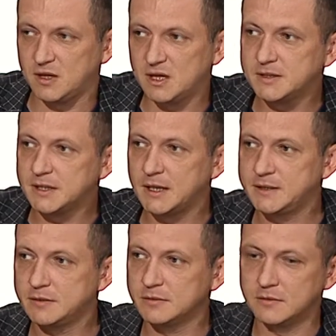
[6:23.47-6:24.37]
Я не
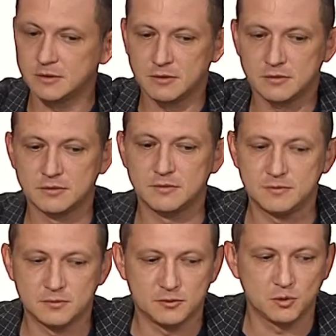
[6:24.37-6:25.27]
заходил э,
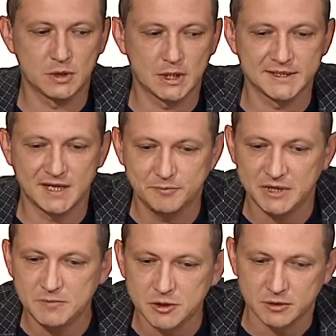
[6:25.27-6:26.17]
туда за
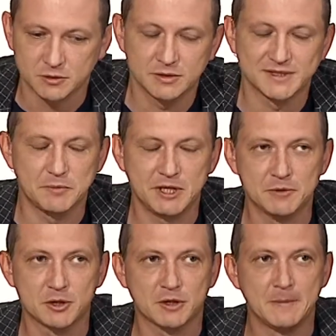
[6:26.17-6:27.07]
периметр, за
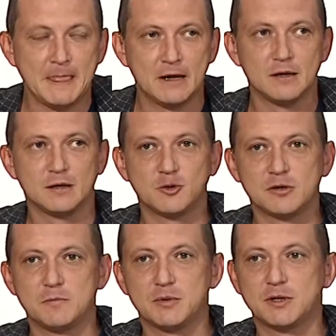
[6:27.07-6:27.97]
периметр а,
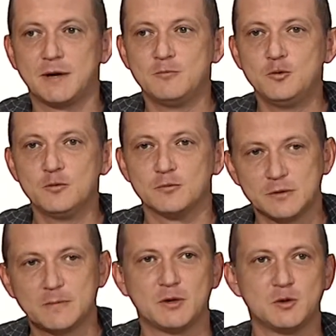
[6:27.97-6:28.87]
только потому, вот
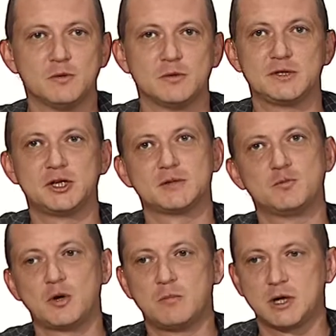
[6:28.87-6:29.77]
я подумал, сейчас
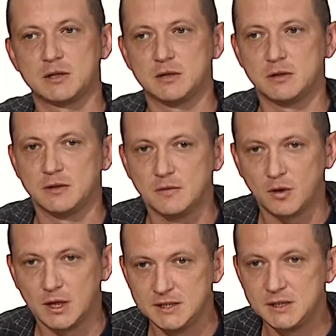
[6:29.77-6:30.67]
буду обратно
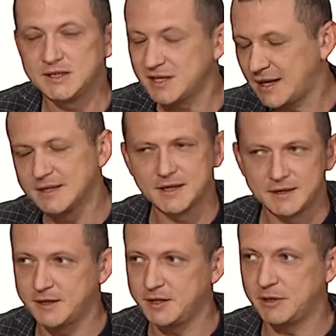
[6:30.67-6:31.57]
уходить, до конца
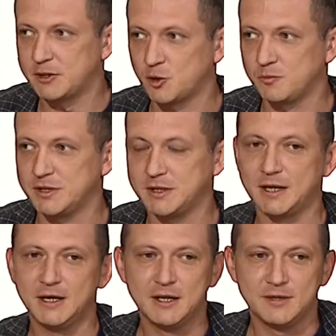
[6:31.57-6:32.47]
я не планировал быть,
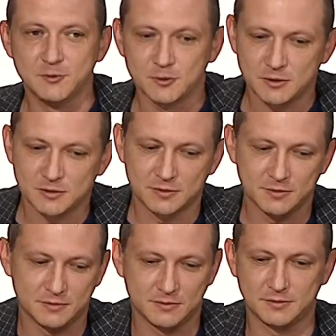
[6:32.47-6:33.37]
да, и вот
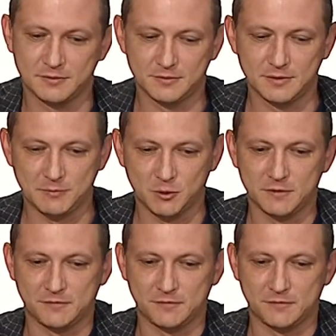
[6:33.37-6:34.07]
э, напротив,